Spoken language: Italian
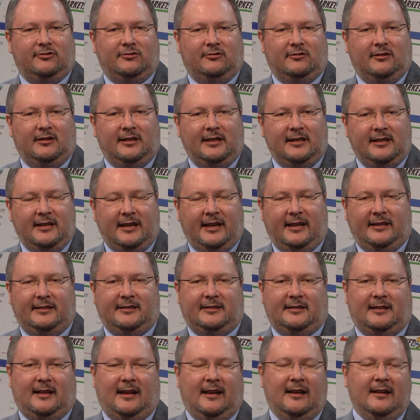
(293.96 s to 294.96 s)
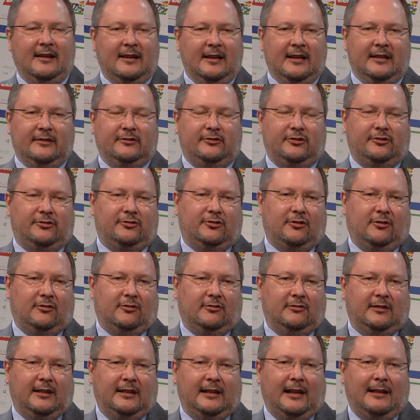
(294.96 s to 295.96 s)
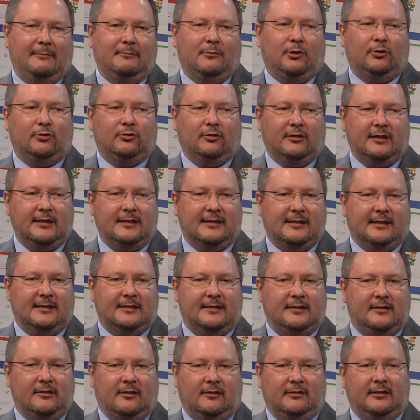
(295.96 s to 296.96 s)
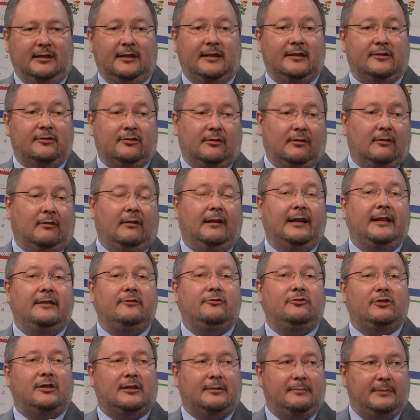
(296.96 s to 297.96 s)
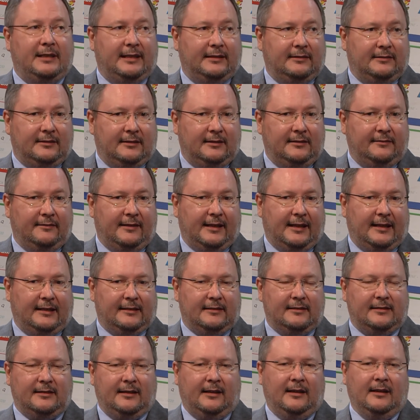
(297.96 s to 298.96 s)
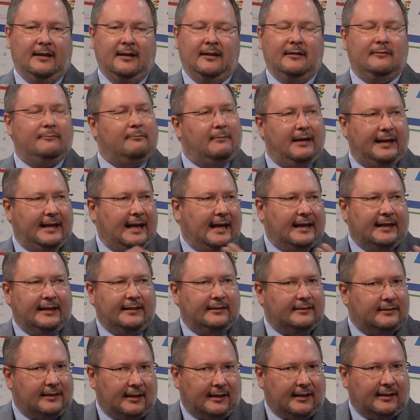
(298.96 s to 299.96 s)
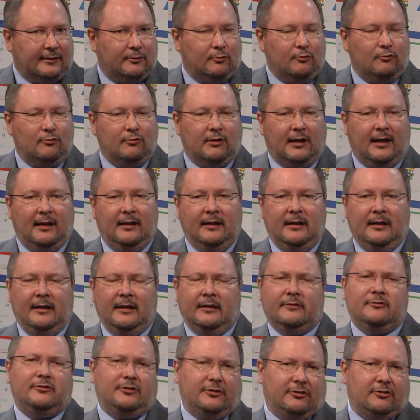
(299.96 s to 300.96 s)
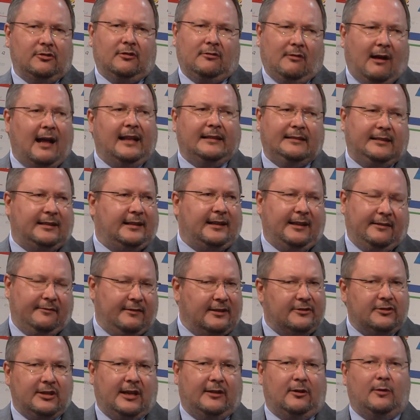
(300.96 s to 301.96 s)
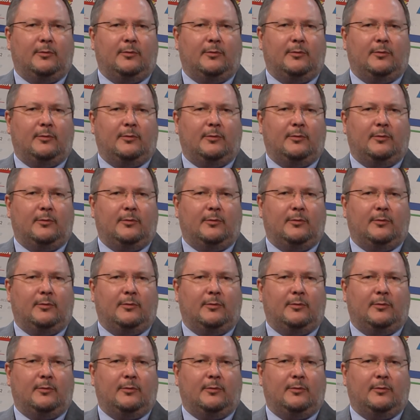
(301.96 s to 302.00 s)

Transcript: sono a richiesta, ci sono delle motorizzazioni che sono leggermente diverse, magari in taratura, ci sono altri che invece